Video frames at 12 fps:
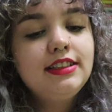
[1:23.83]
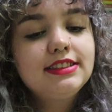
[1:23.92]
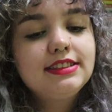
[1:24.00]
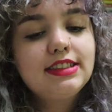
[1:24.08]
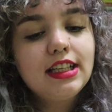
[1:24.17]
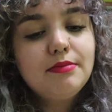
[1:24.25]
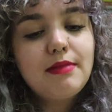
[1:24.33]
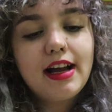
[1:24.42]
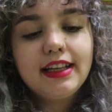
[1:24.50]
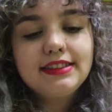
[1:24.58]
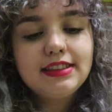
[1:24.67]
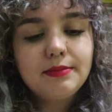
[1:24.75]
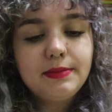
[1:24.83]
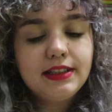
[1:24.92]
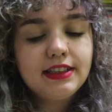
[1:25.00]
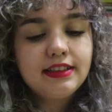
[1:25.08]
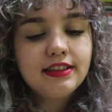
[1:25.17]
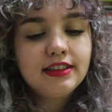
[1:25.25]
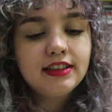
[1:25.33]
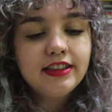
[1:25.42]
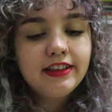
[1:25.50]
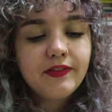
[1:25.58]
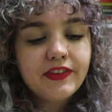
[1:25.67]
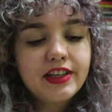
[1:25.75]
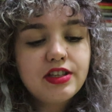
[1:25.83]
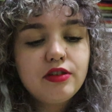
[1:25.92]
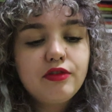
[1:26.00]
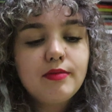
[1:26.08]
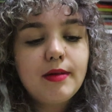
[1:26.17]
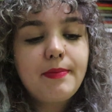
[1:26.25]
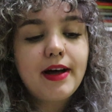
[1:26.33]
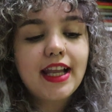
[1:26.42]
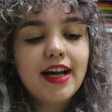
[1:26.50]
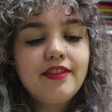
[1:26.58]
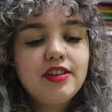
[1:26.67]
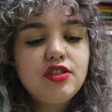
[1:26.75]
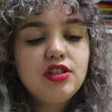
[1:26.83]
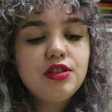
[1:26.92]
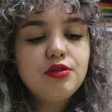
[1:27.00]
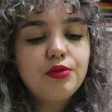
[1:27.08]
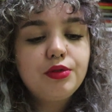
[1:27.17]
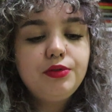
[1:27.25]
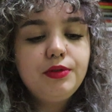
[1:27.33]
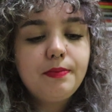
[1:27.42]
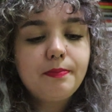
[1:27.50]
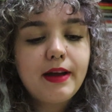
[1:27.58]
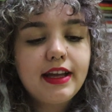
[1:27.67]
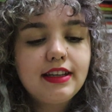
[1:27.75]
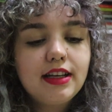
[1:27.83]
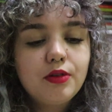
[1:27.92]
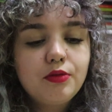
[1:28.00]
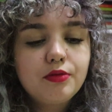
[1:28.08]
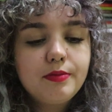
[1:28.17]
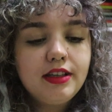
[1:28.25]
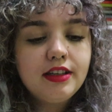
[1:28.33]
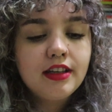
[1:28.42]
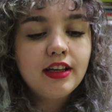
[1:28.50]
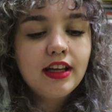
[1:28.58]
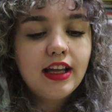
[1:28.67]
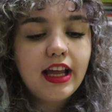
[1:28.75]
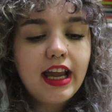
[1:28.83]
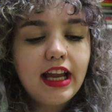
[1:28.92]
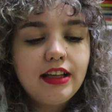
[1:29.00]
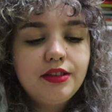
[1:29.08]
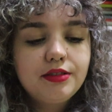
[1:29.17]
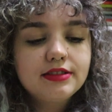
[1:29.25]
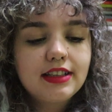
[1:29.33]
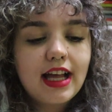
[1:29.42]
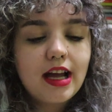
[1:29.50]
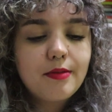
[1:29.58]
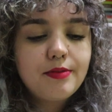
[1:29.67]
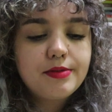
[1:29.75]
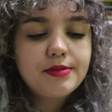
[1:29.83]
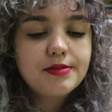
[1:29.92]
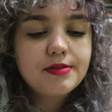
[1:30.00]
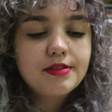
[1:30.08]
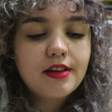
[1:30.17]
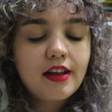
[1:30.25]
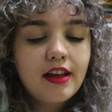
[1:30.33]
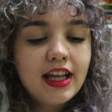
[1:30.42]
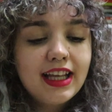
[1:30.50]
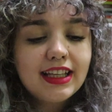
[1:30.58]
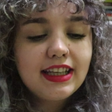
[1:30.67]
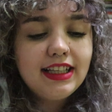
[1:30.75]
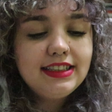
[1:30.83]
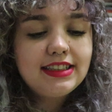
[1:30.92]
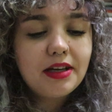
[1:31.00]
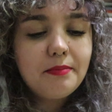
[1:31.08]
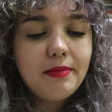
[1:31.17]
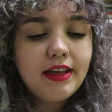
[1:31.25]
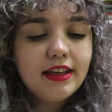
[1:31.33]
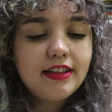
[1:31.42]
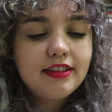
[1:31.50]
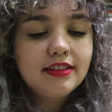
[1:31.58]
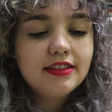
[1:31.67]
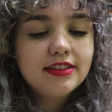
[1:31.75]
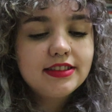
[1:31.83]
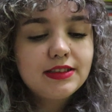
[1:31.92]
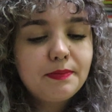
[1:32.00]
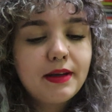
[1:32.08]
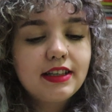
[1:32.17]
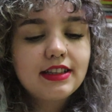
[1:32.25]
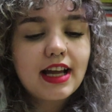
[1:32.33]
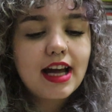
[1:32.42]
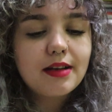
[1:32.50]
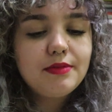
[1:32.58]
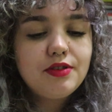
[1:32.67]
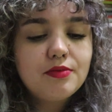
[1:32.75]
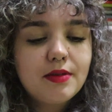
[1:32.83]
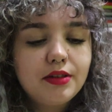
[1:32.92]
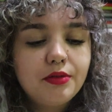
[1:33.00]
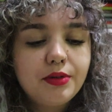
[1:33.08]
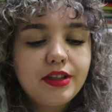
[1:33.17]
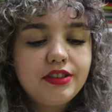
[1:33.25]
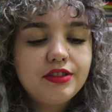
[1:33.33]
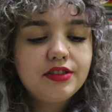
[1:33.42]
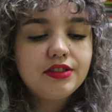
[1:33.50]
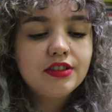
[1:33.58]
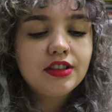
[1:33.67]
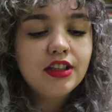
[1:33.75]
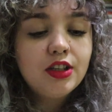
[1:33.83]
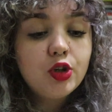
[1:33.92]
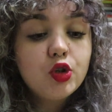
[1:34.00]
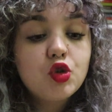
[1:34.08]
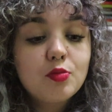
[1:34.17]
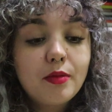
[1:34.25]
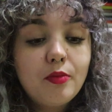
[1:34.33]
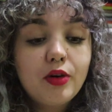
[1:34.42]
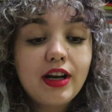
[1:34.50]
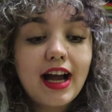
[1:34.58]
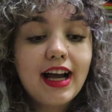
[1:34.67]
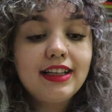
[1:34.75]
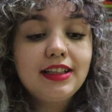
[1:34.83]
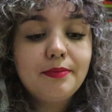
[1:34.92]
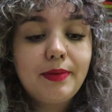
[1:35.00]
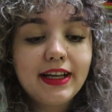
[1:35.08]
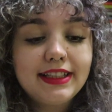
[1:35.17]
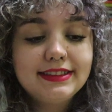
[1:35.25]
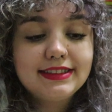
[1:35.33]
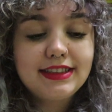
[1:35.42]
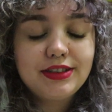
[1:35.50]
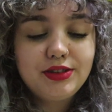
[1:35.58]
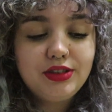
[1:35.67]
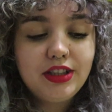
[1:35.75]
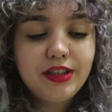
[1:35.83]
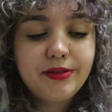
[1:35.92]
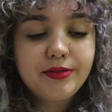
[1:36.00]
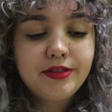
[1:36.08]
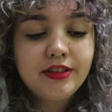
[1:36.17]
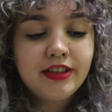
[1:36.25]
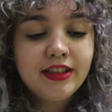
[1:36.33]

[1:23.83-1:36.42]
sem mais saber que tive uma palavra de iodo e pedra ume entre os lábios, nem saber despertar-me de uma noite, de uma morada em país estrangeiro,